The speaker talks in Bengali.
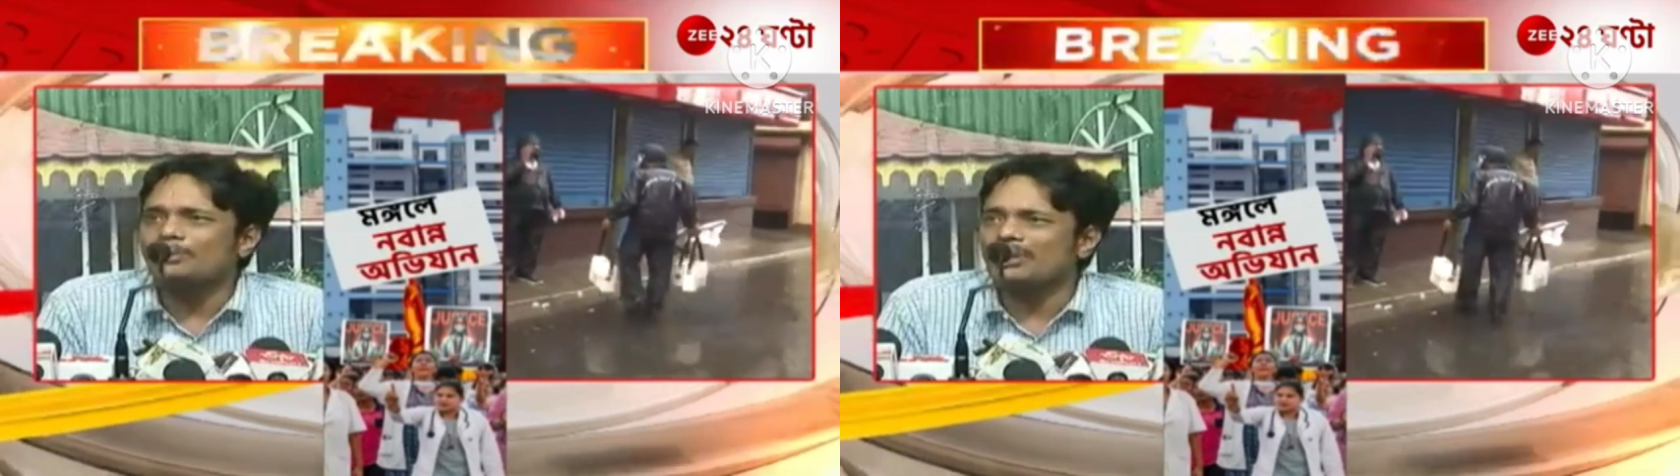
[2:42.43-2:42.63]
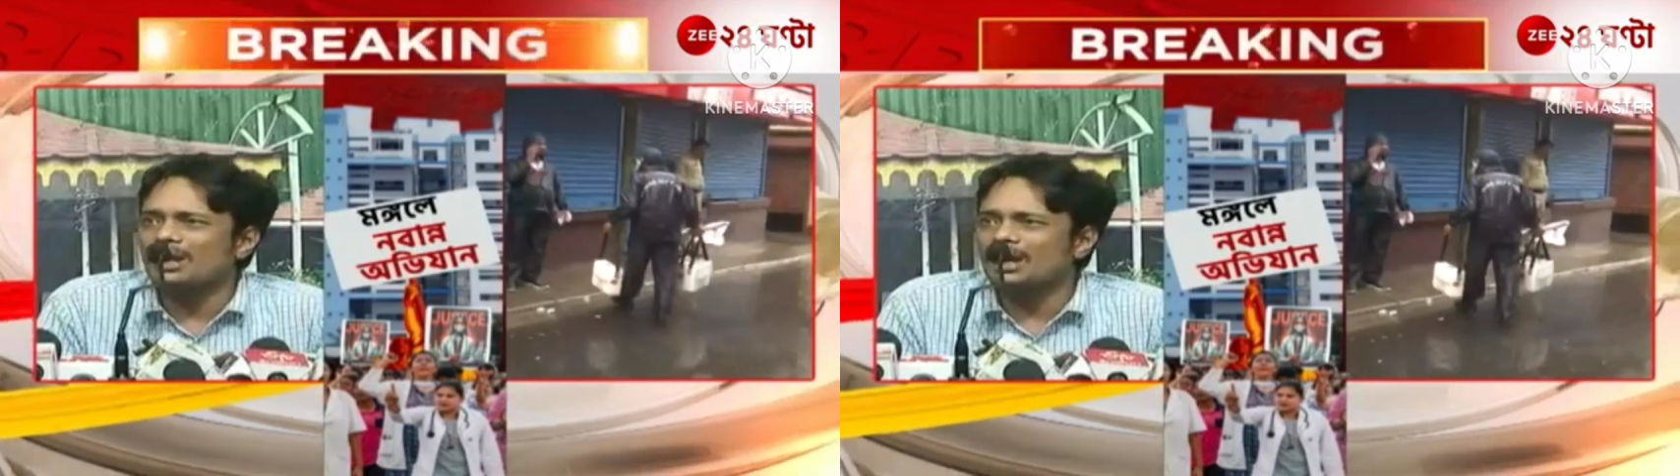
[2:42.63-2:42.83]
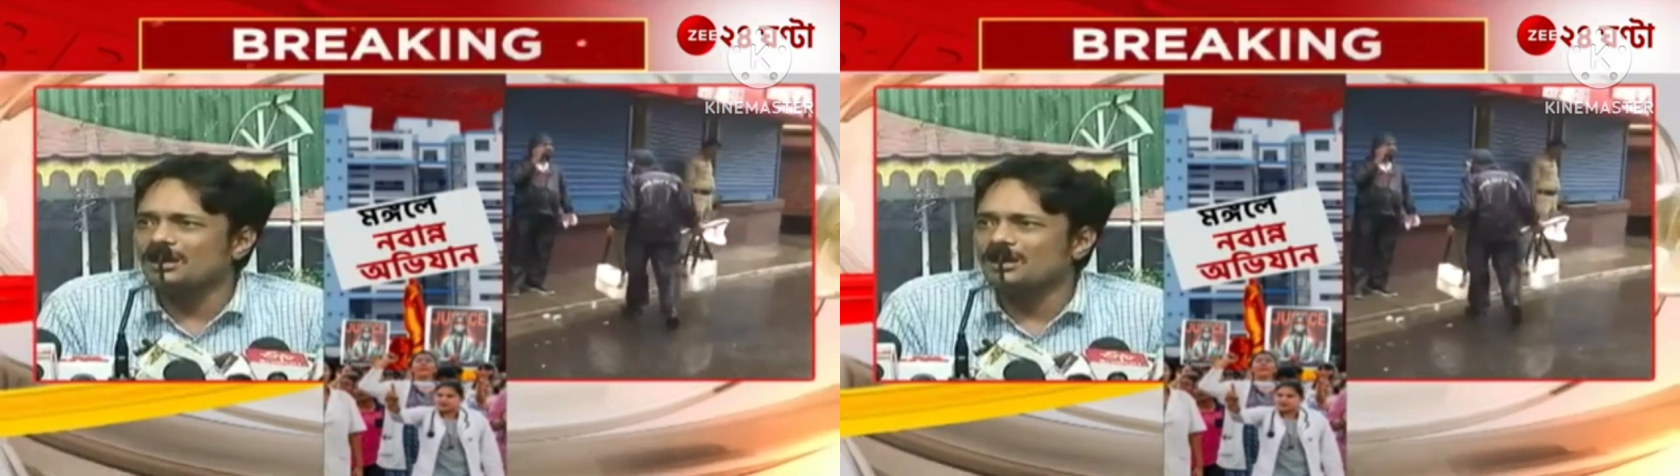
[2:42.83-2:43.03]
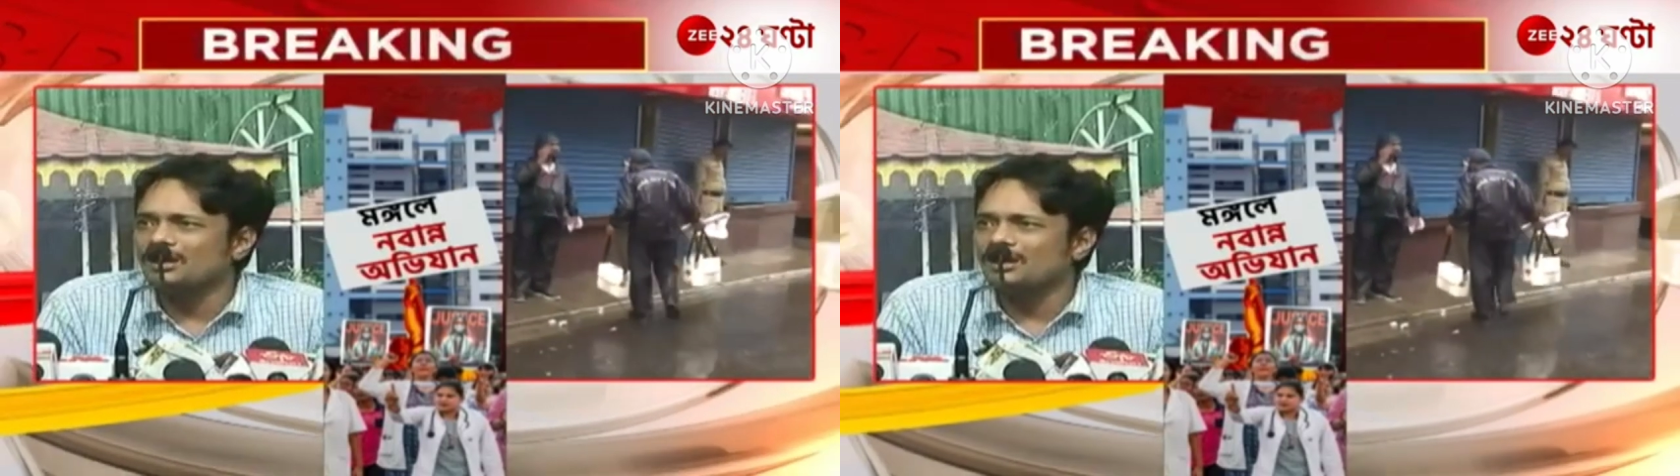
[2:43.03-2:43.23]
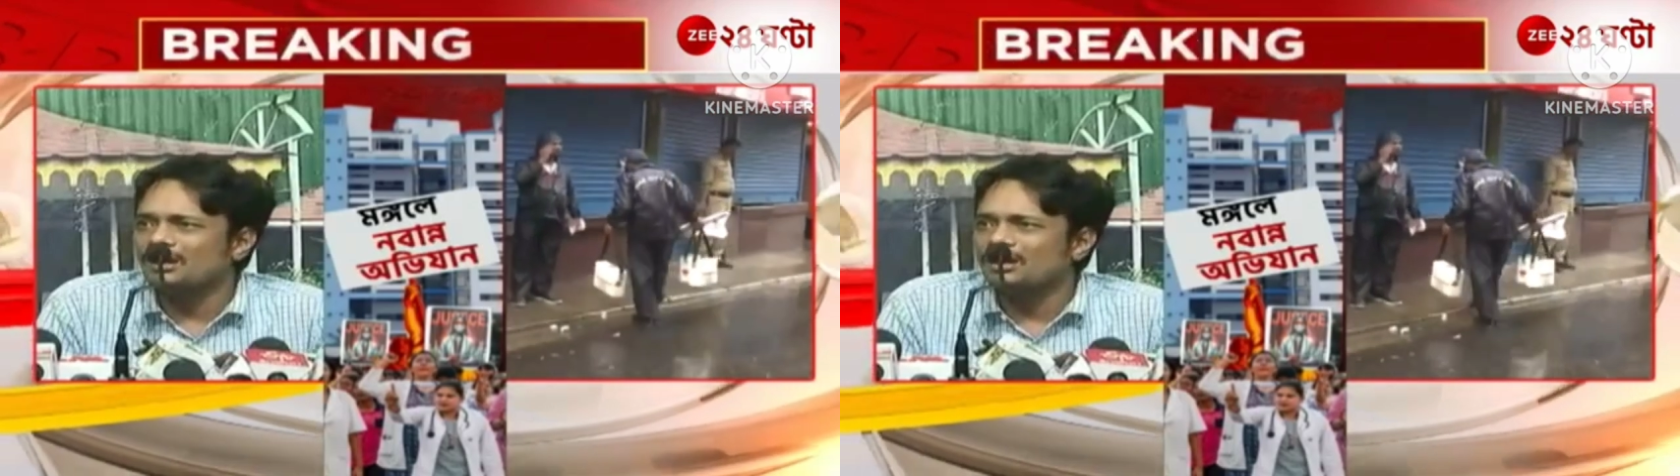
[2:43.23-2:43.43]
আপনারা
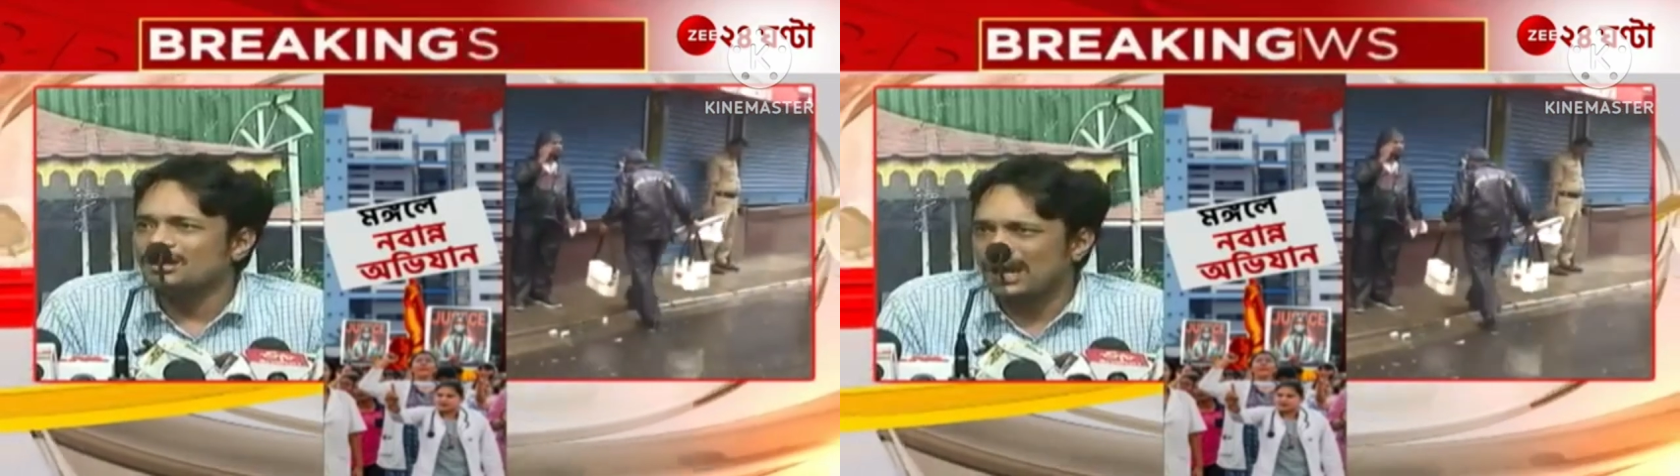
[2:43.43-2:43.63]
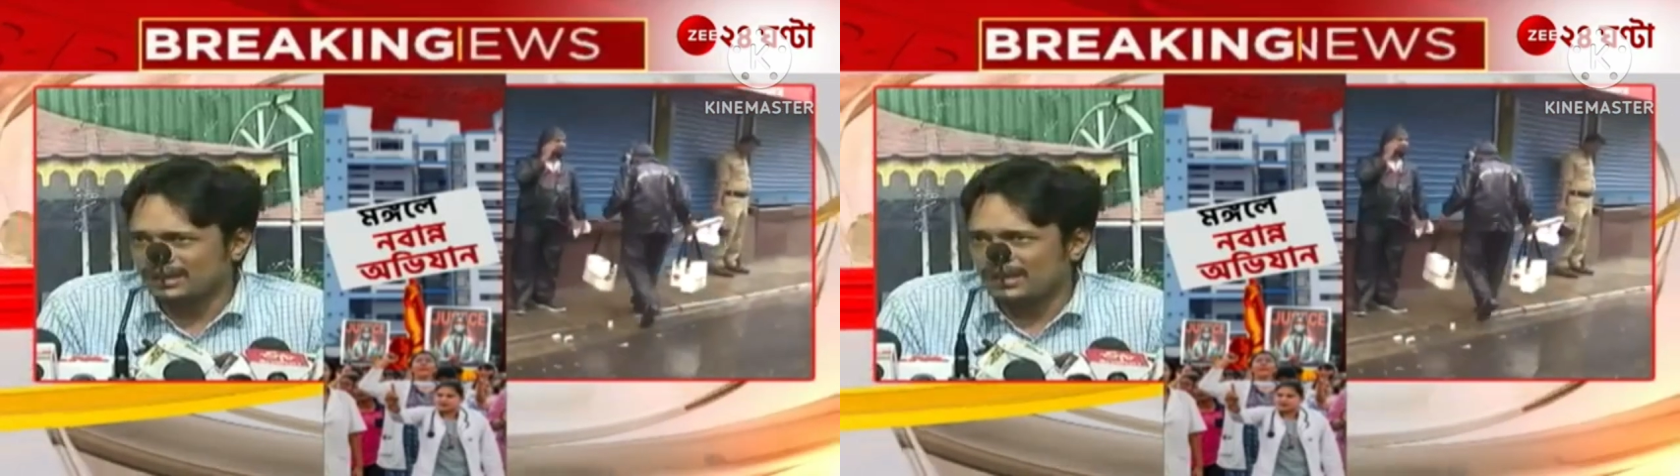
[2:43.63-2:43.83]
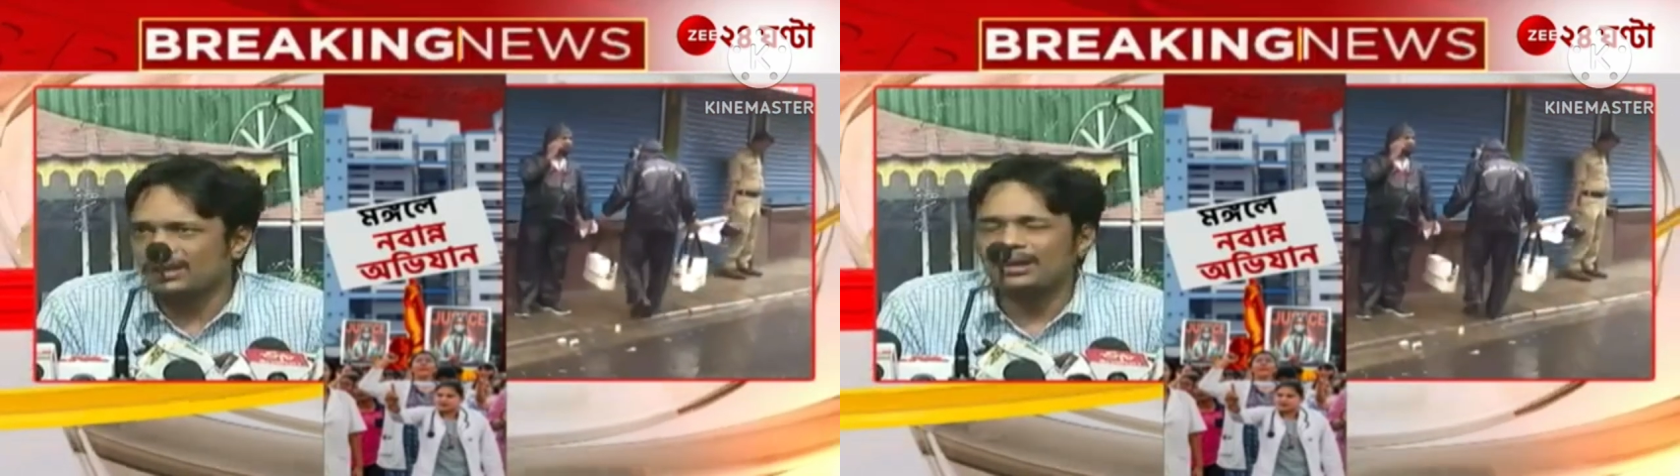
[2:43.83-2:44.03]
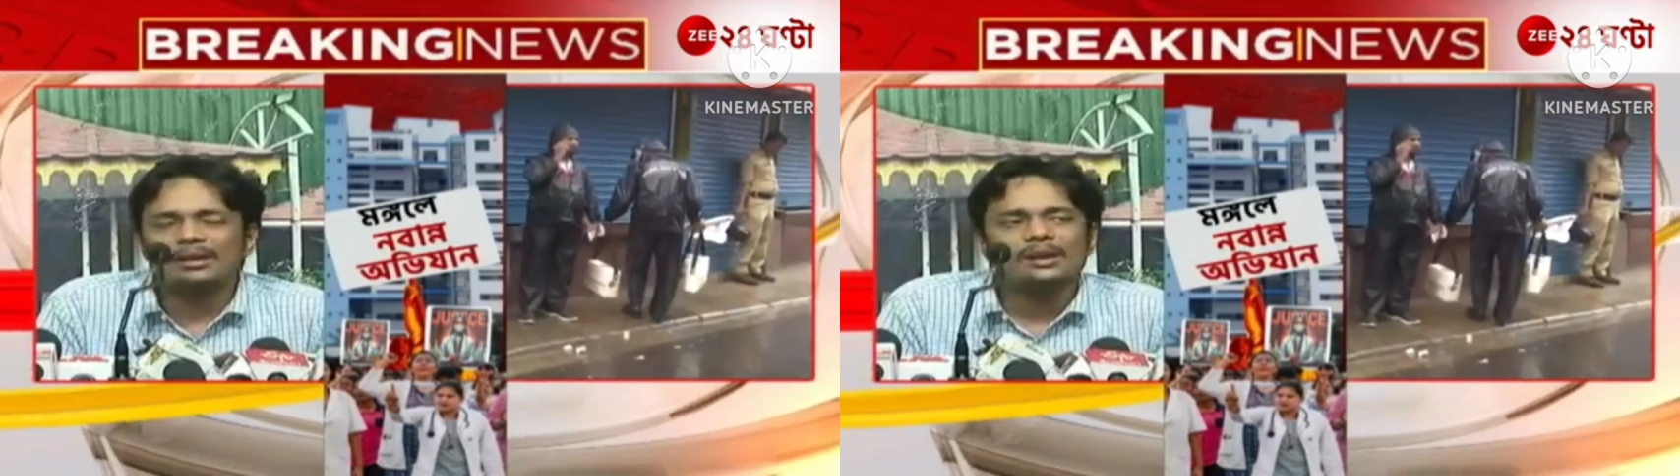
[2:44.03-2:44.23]
থাকতে দেন